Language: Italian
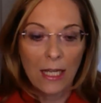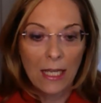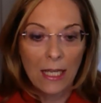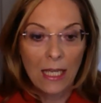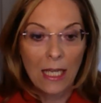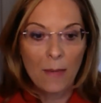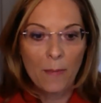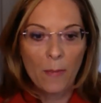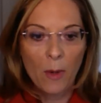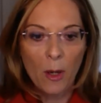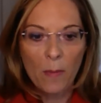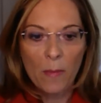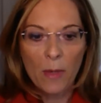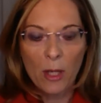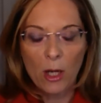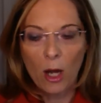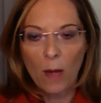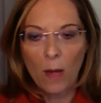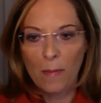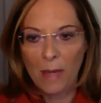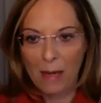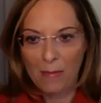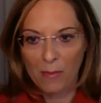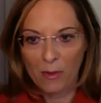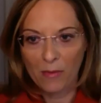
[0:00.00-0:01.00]
E poi però
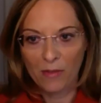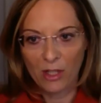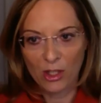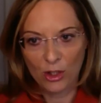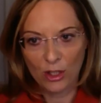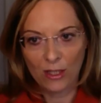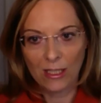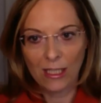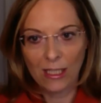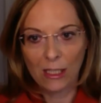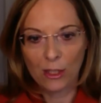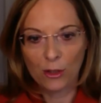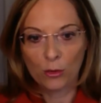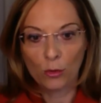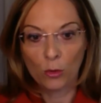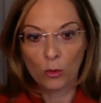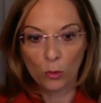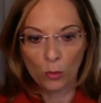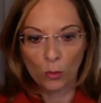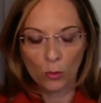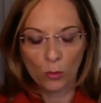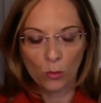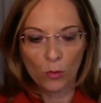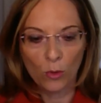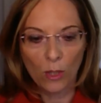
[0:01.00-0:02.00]
abbiamo invece delle
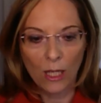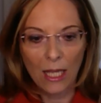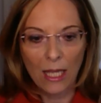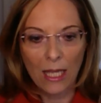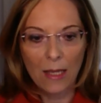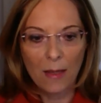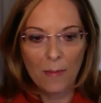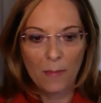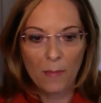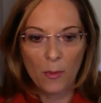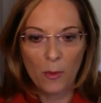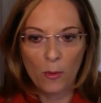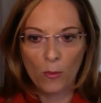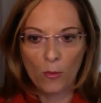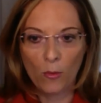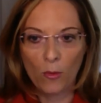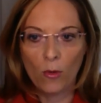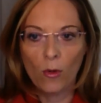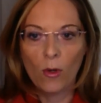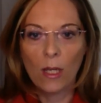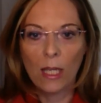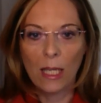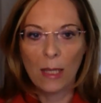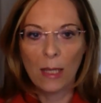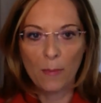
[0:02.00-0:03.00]
strutture più
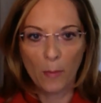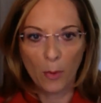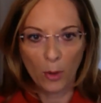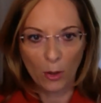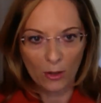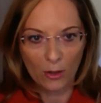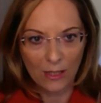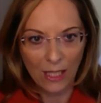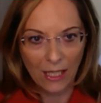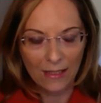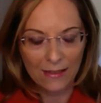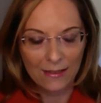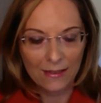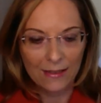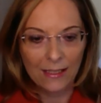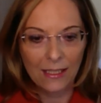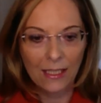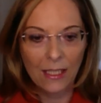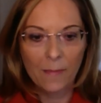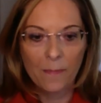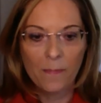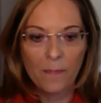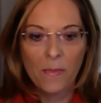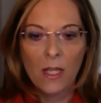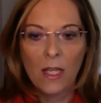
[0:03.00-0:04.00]

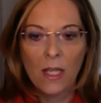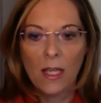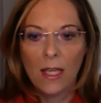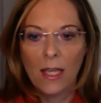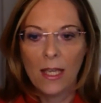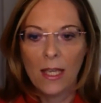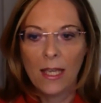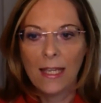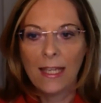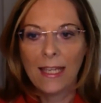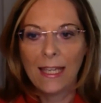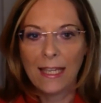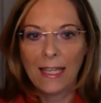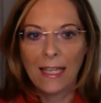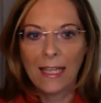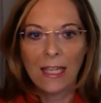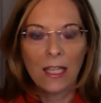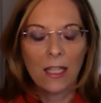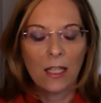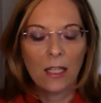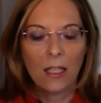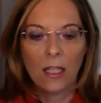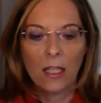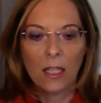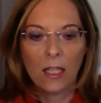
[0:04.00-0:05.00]
importanti che
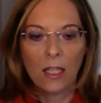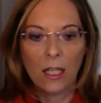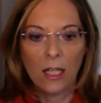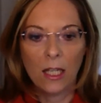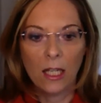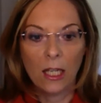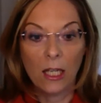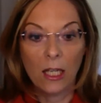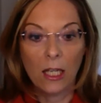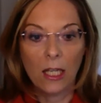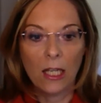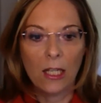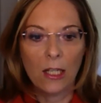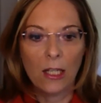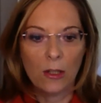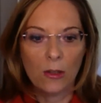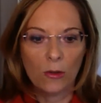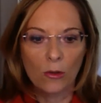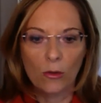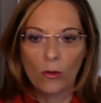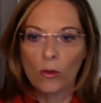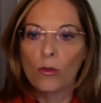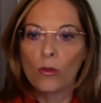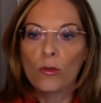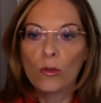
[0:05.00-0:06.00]
eh,
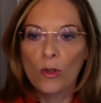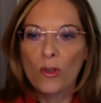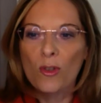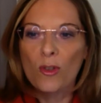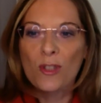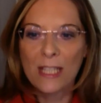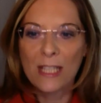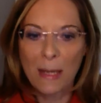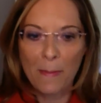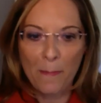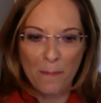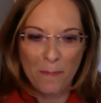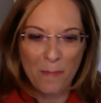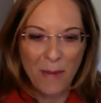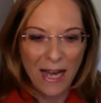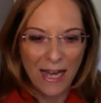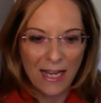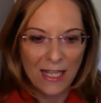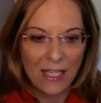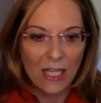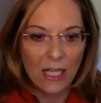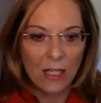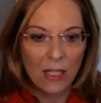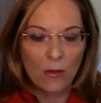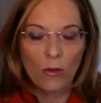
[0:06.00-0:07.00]
non, non, si
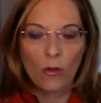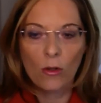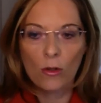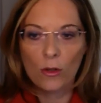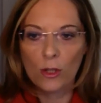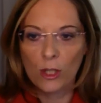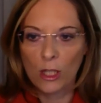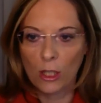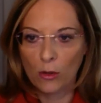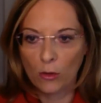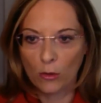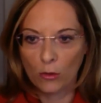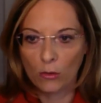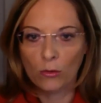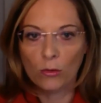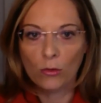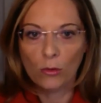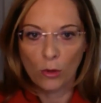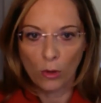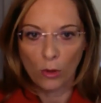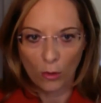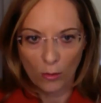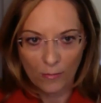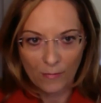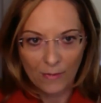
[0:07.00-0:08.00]
appaiano
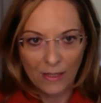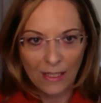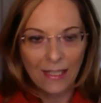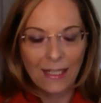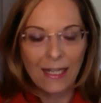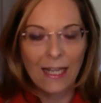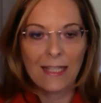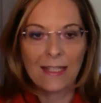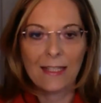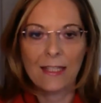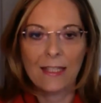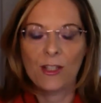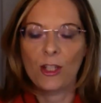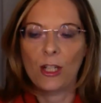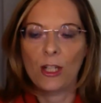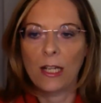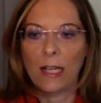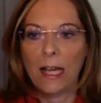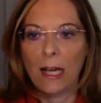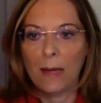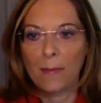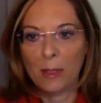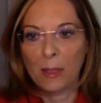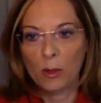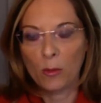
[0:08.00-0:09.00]
secondo i classici
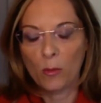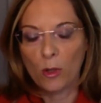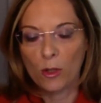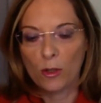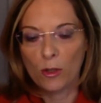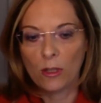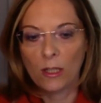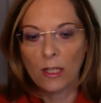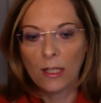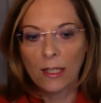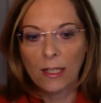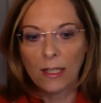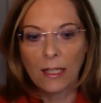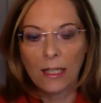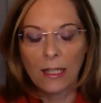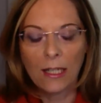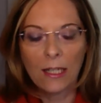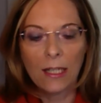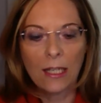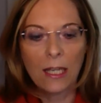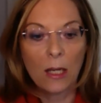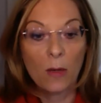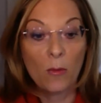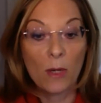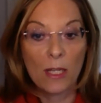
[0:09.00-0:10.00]
legami di Watson e
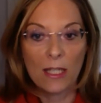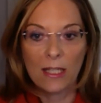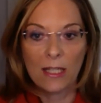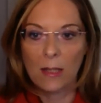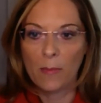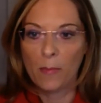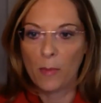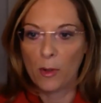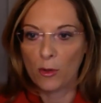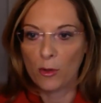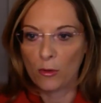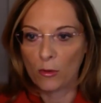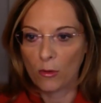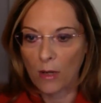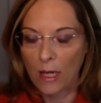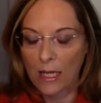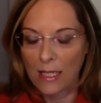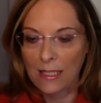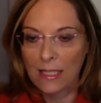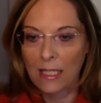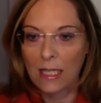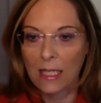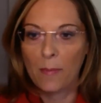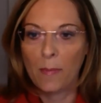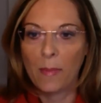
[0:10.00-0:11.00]
Crick, queste possono
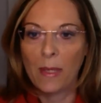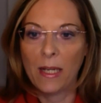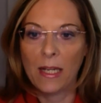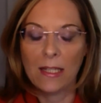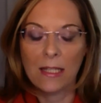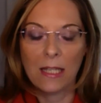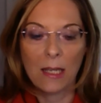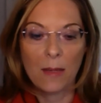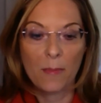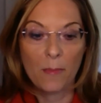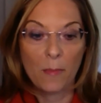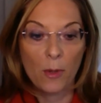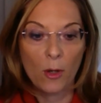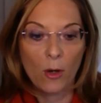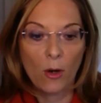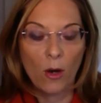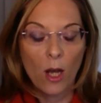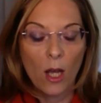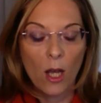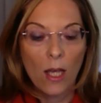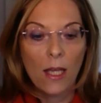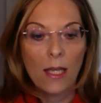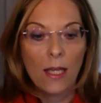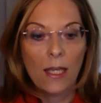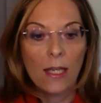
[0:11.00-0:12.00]
essere per esempio
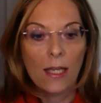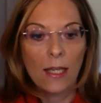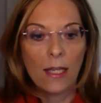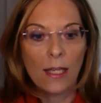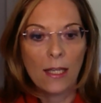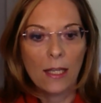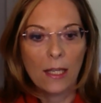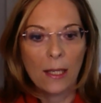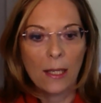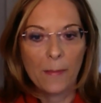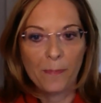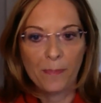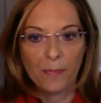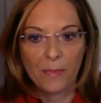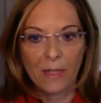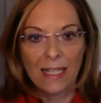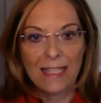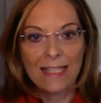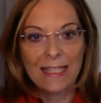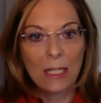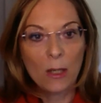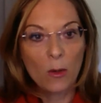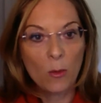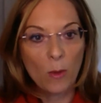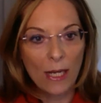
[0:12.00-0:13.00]
ehm,
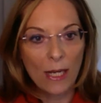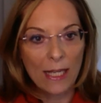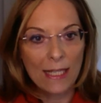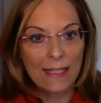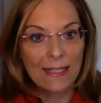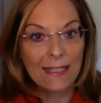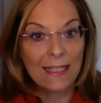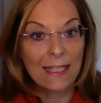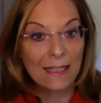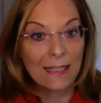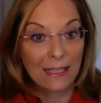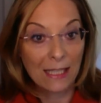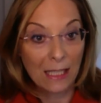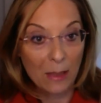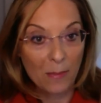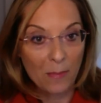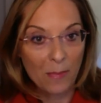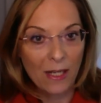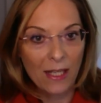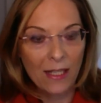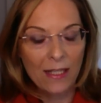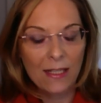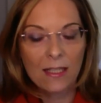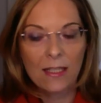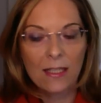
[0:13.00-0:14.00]
sequenze
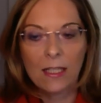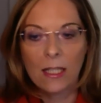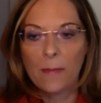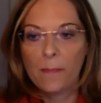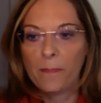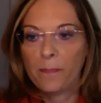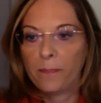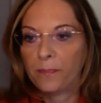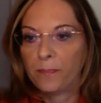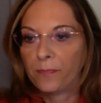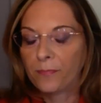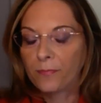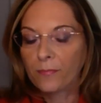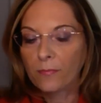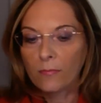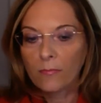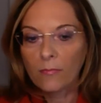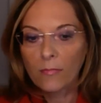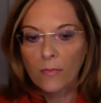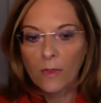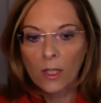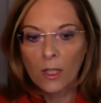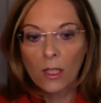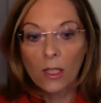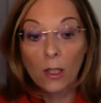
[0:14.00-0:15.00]
triplex
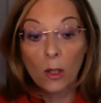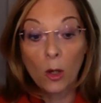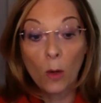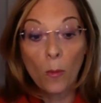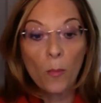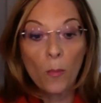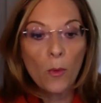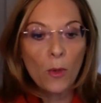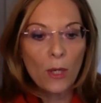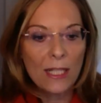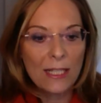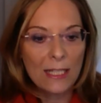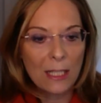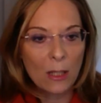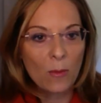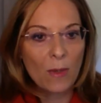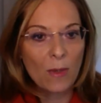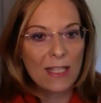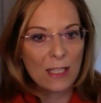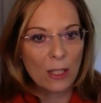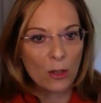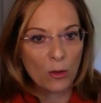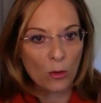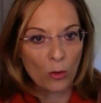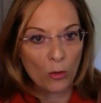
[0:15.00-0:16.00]
eh, oppure
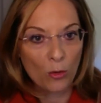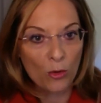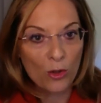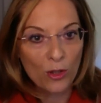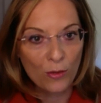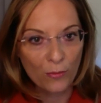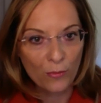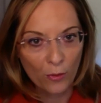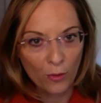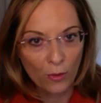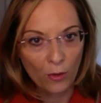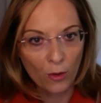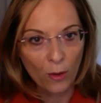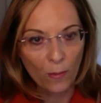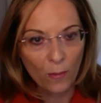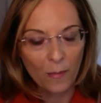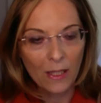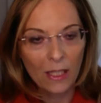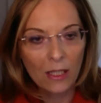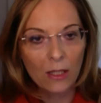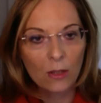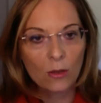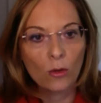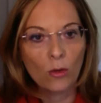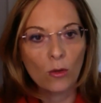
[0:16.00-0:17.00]
sequenze
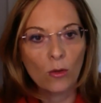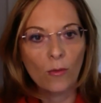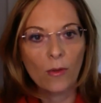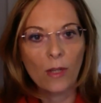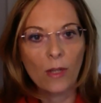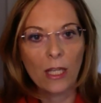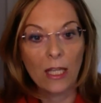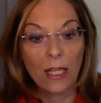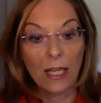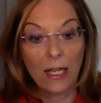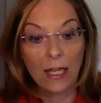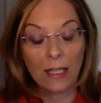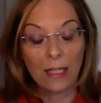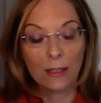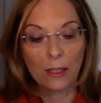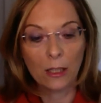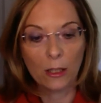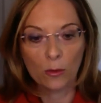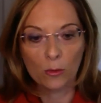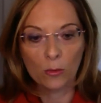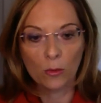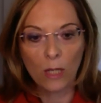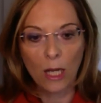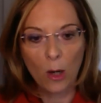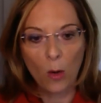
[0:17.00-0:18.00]
cruciformi dove
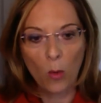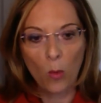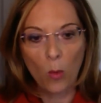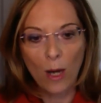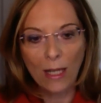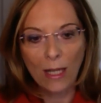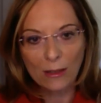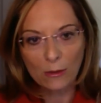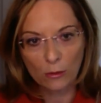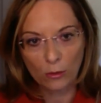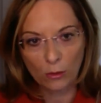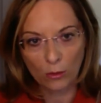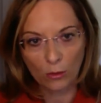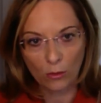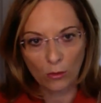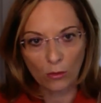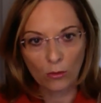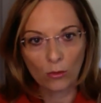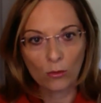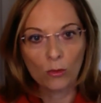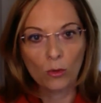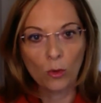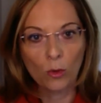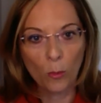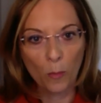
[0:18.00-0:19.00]
addirittura quattro
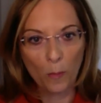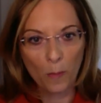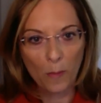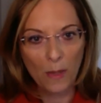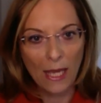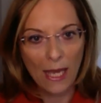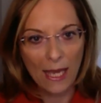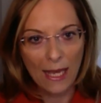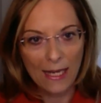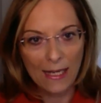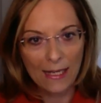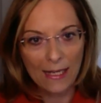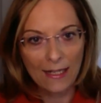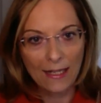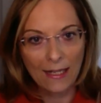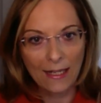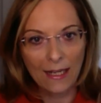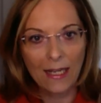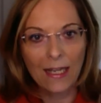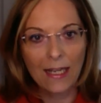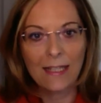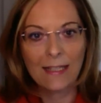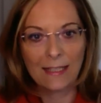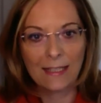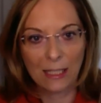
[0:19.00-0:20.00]
doppie
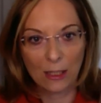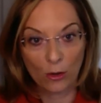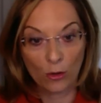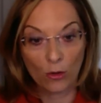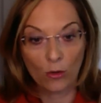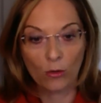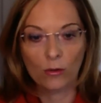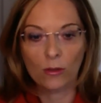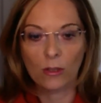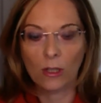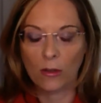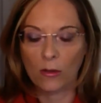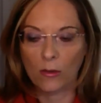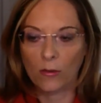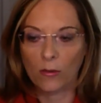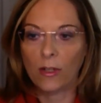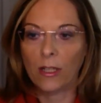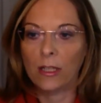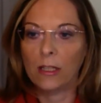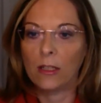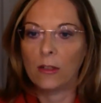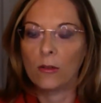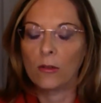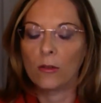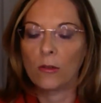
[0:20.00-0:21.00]
eliche si incontrano fra
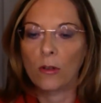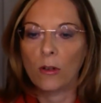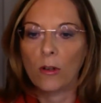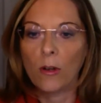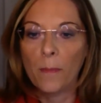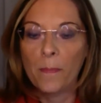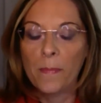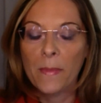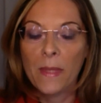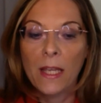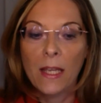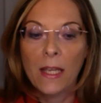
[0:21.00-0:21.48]
di loro